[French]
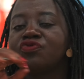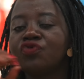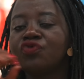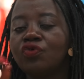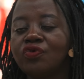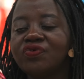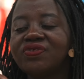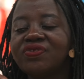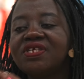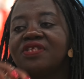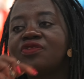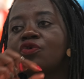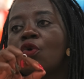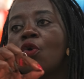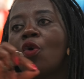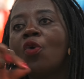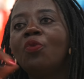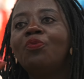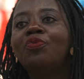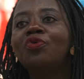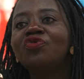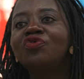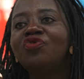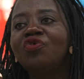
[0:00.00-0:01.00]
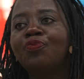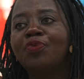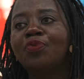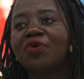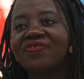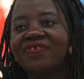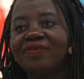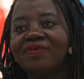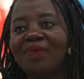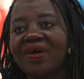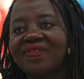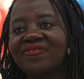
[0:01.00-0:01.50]
je le cite, au bout du
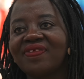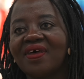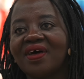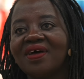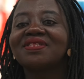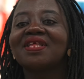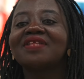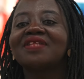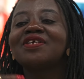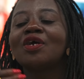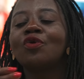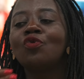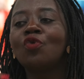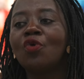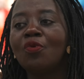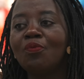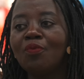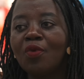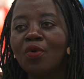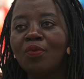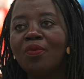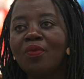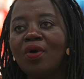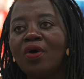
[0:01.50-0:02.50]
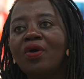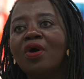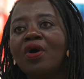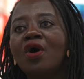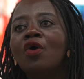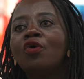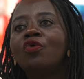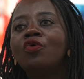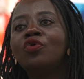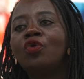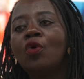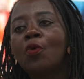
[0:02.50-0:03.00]
petit matin, c'est-à-dire le moment
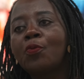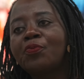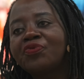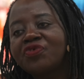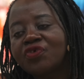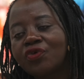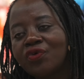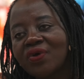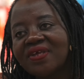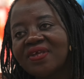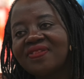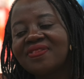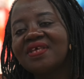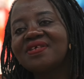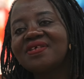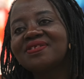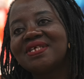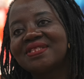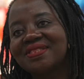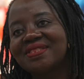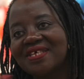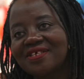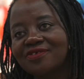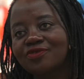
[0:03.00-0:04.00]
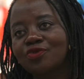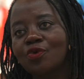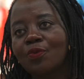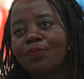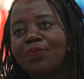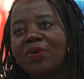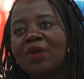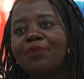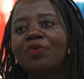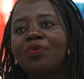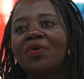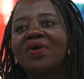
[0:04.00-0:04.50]
où l'obscurité s'est
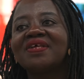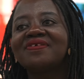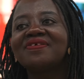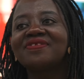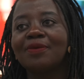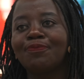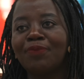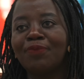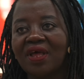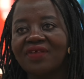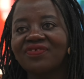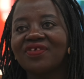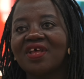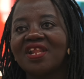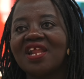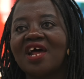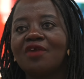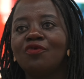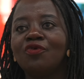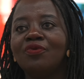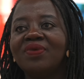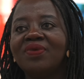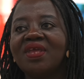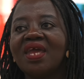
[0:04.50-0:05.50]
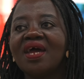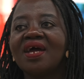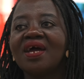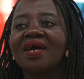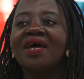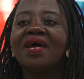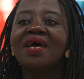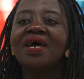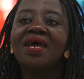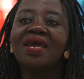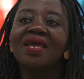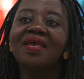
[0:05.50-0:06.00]
estompée pour laisser place à la lumière.
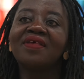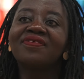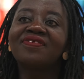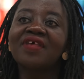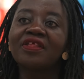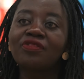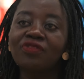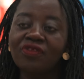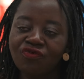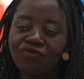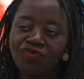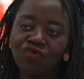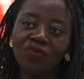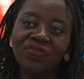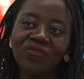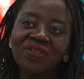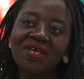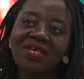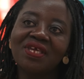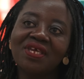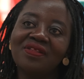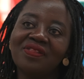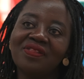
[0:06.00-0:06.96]
Et cette journée qui